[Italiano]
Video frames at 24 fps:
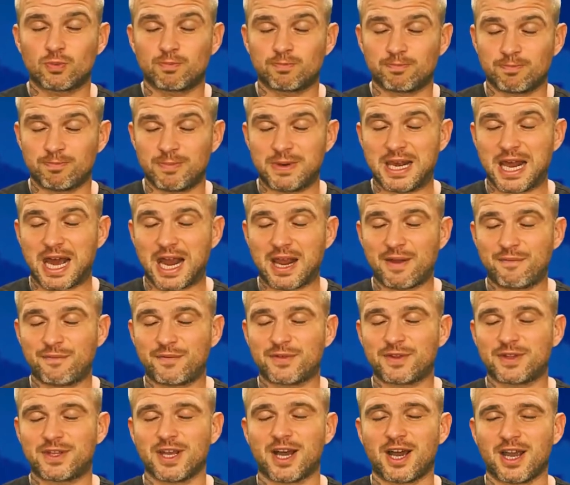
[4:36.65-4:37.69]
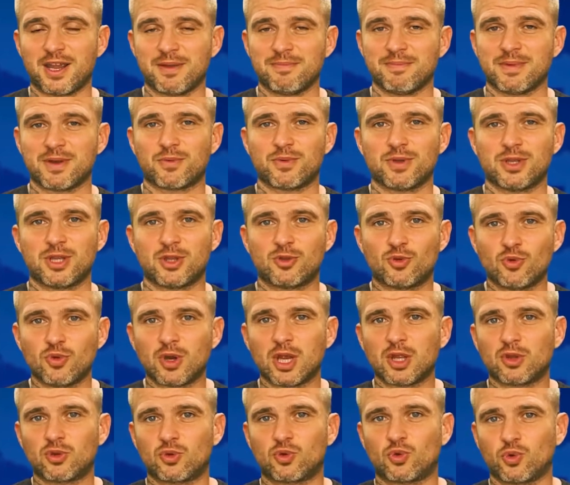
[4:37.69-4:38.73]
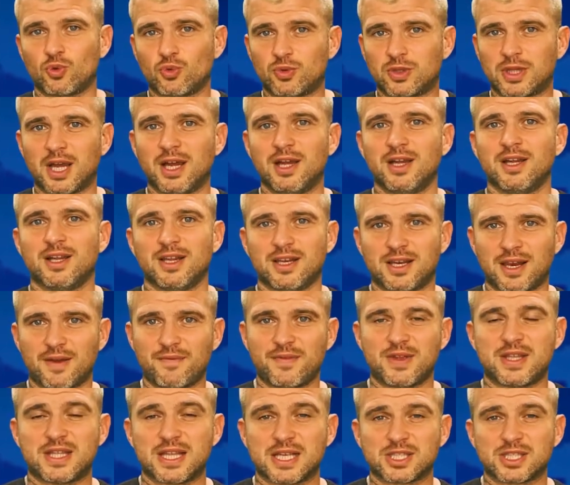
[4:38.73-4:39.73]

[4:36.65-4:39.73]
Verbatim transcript: lifetime, quindi dura tutta la vita.